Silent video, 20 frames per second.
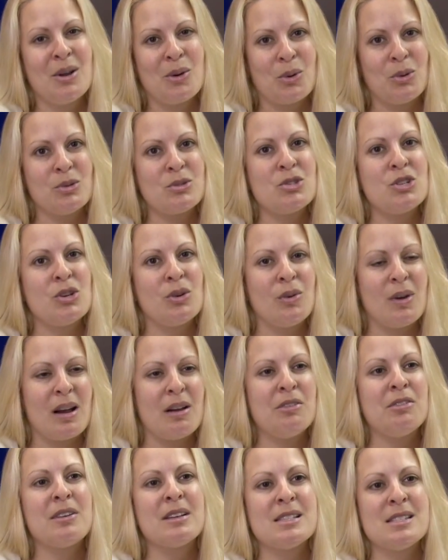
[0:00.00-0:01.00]

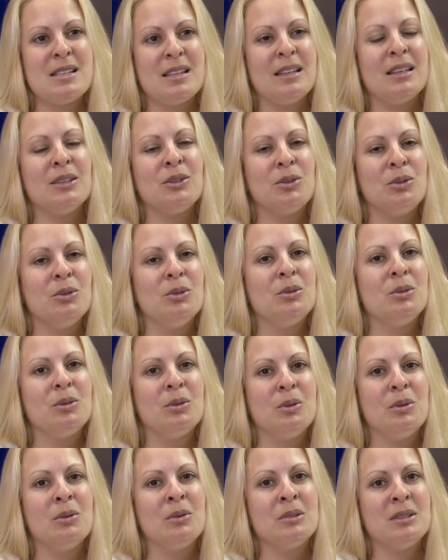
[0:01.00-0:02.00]
continuar
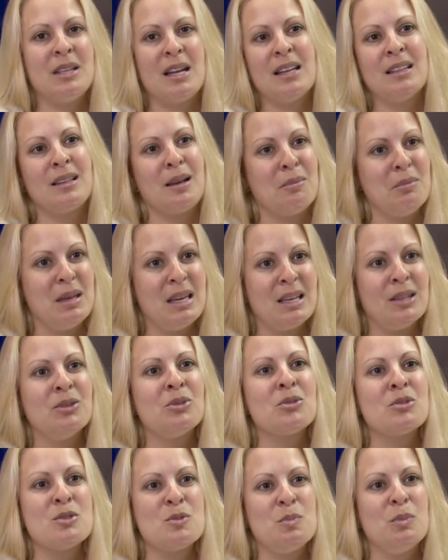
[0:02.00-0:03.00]
fazendo
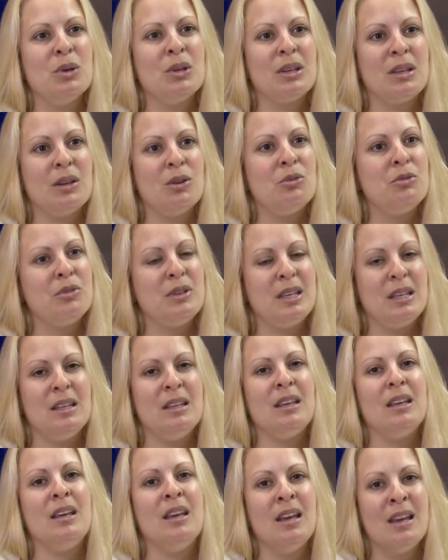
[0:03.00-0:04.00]
tratamentos porque eu vi
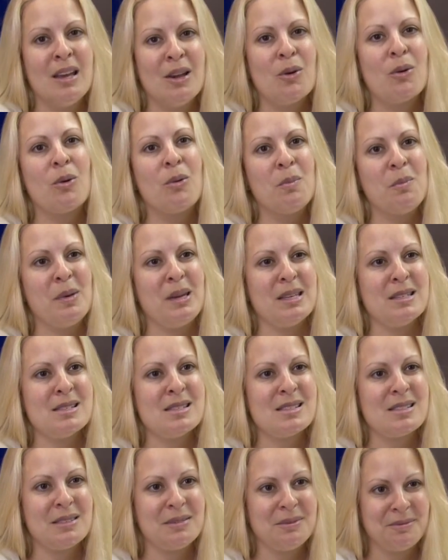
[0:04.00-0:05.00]
que
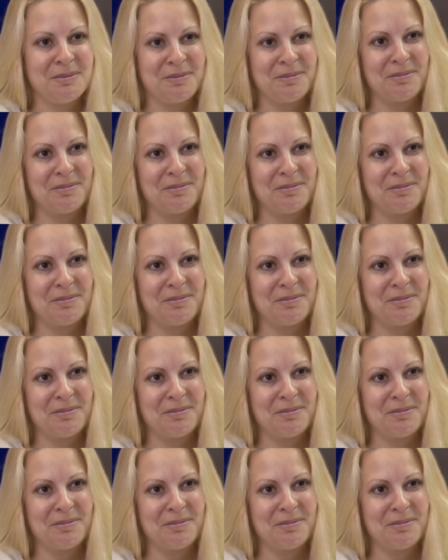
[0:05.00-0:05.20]
compensa.